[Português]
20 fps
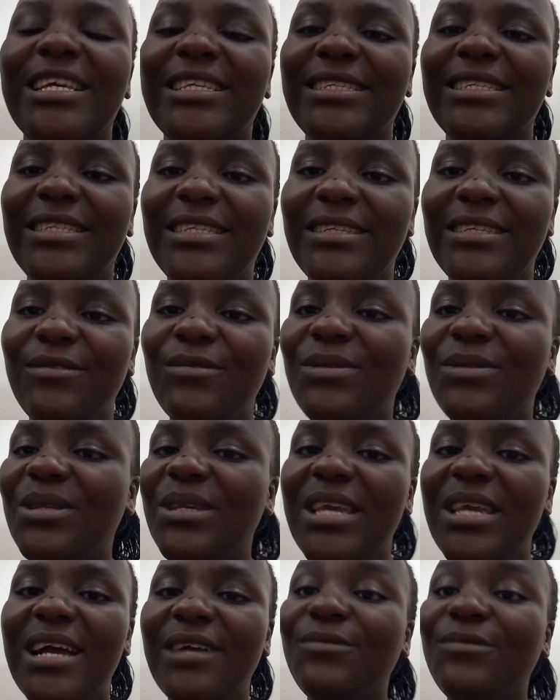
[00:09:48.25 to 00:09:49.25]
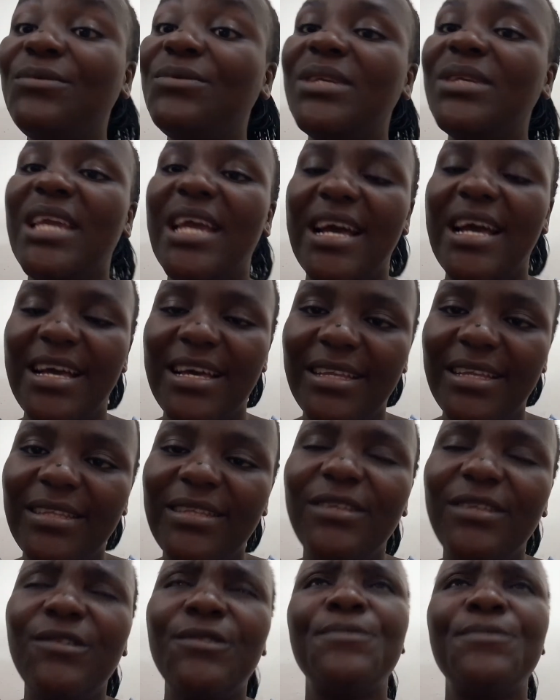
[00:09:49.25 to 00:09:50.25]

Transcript: do dia, de um dia antes.